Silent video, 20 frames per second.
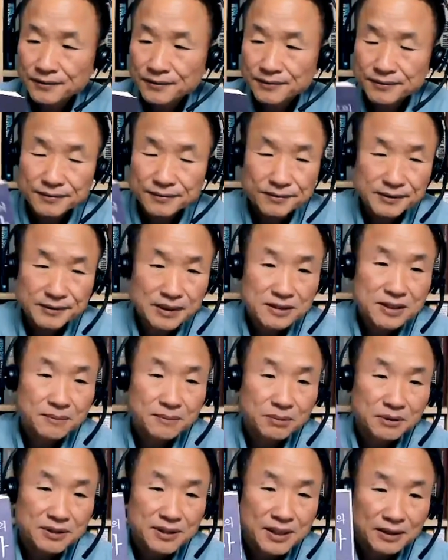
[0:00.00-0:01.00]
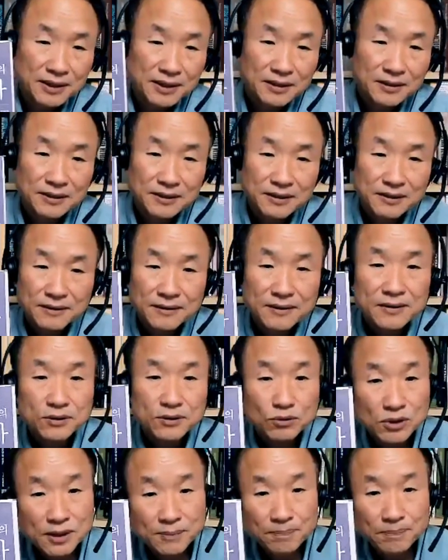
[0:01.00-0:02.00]
어, 다른 책보다 상당히 어느
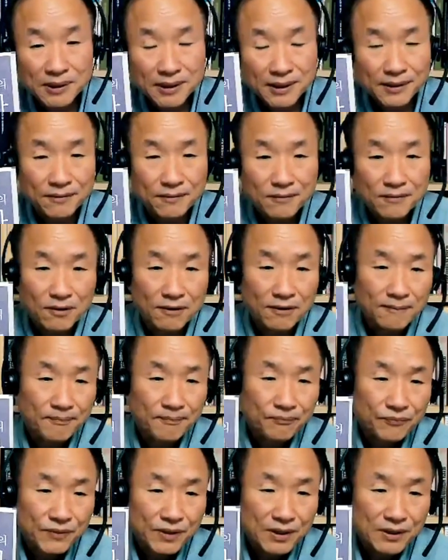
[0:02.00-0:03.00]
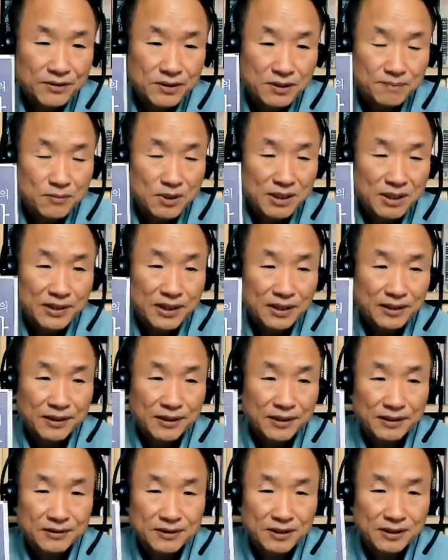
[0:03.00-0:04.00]
정도 깊이가 있고
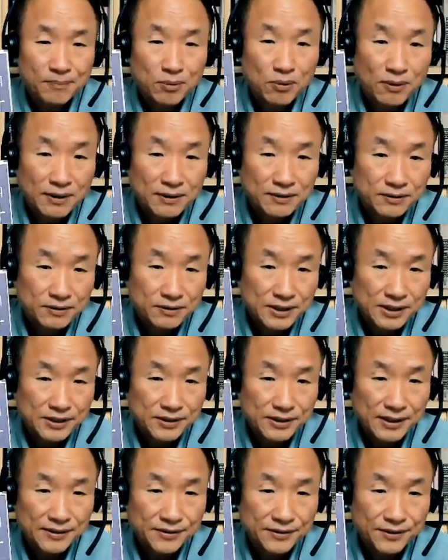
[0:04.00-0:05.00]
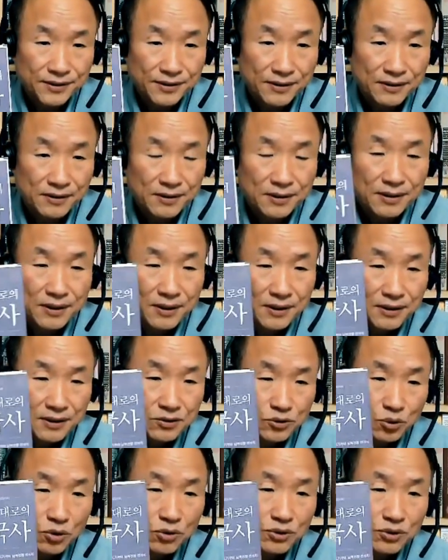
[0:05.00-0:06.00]
전문가답게 포괄적으로 잘 써놨어요.
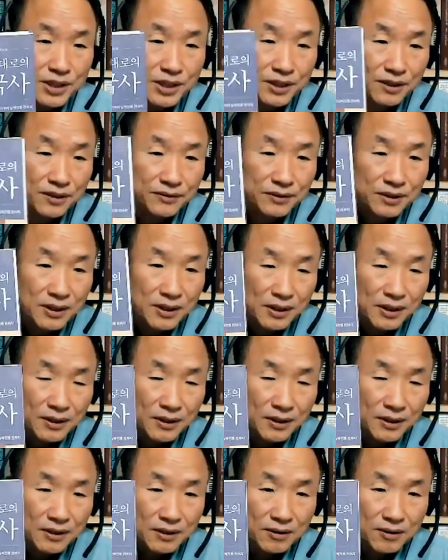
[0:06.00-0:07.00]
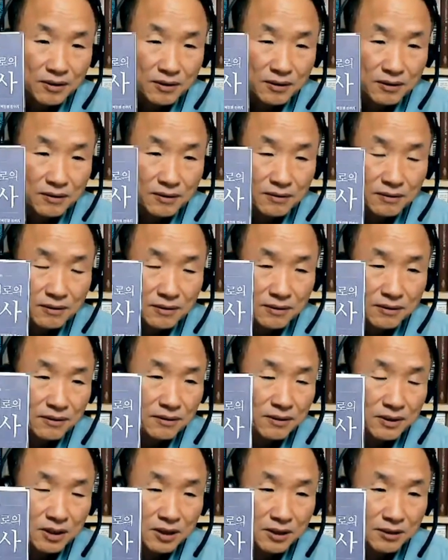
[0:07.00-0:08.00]
그래서 이런 책은
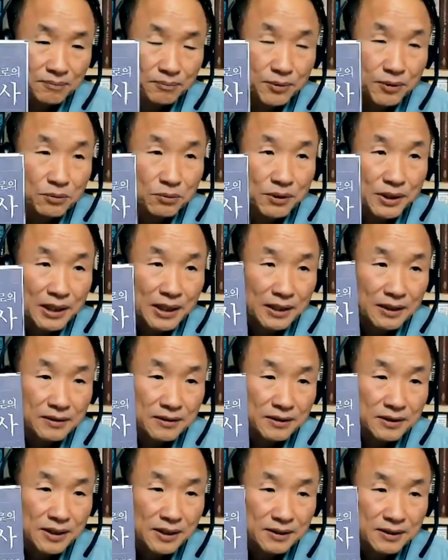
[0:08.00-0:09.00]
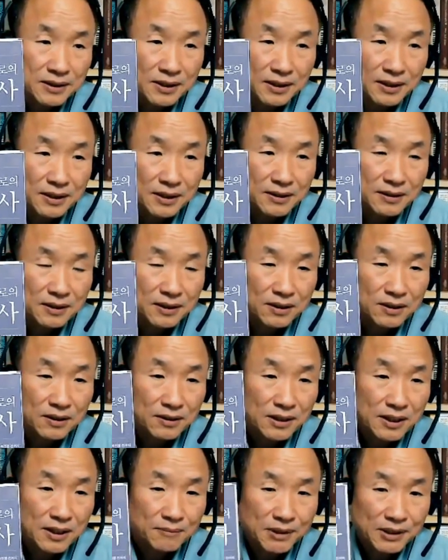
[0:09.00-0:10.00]
기, 미국에 가는 역사책이 그리
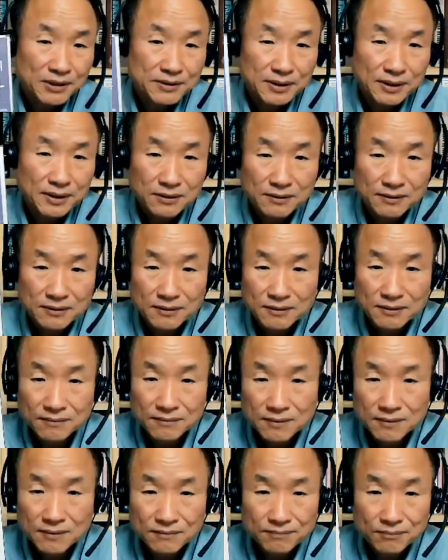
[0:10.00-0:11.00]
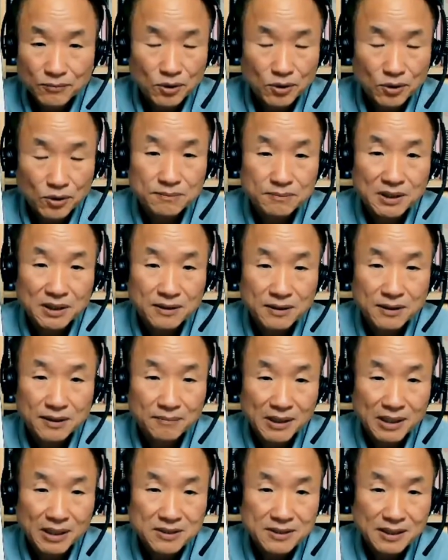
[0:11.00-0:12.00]
건할 만한 책이 모르겠습니다.
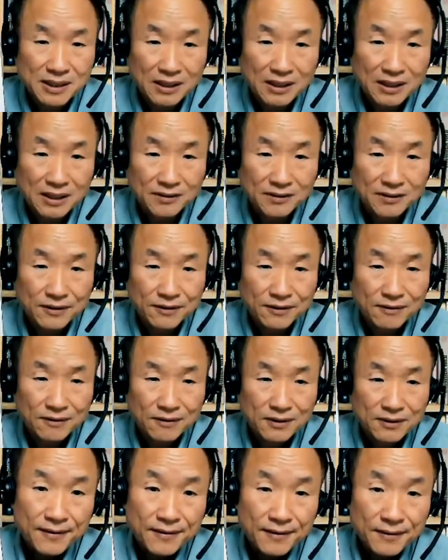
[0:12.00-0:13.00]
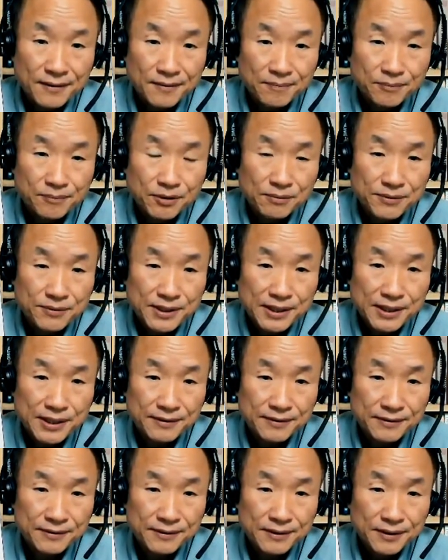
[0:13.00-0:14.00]
그렇게 많지는 않은 것 같아요. 어,
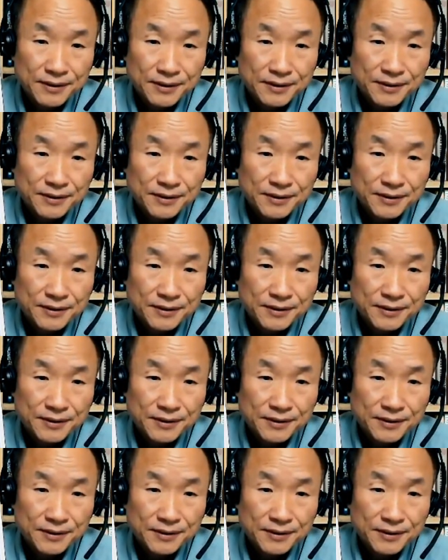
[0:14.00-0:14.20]
미국사는